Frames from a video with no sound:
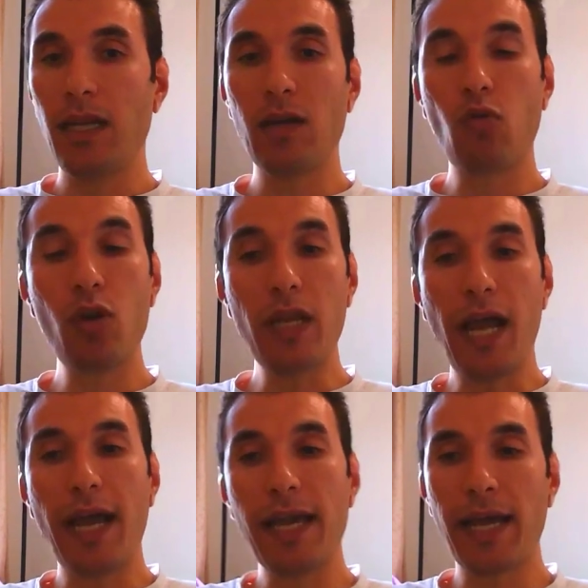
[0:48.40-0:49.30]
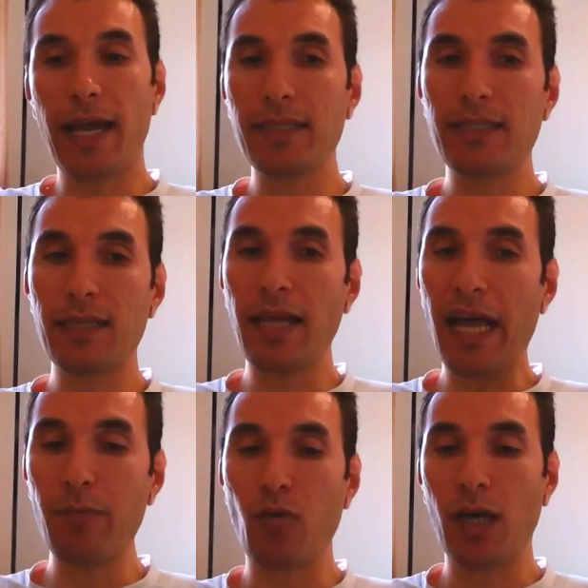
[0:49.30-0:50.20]
آه، كل حاجه عايزه
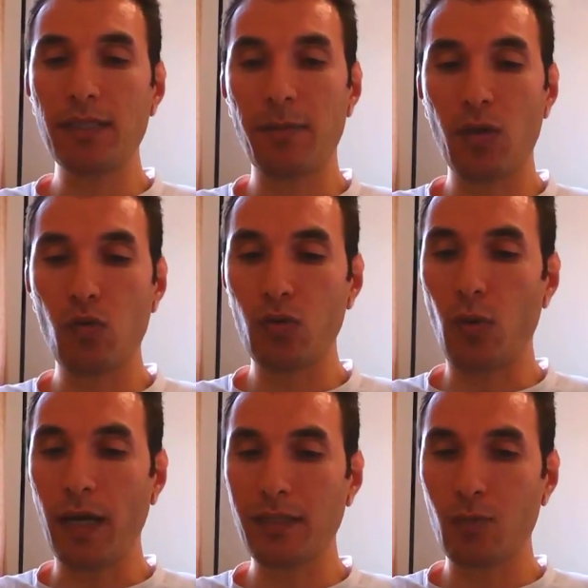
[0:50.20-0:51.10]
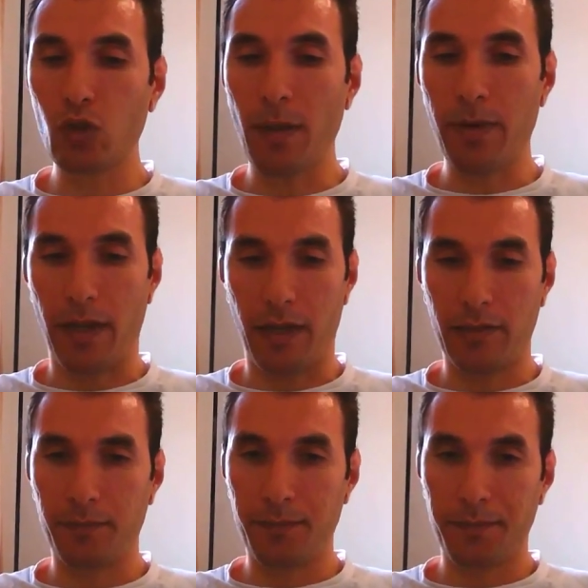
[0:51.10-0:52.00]
تعب وعايزه مجهود وعايزه مثابره يعني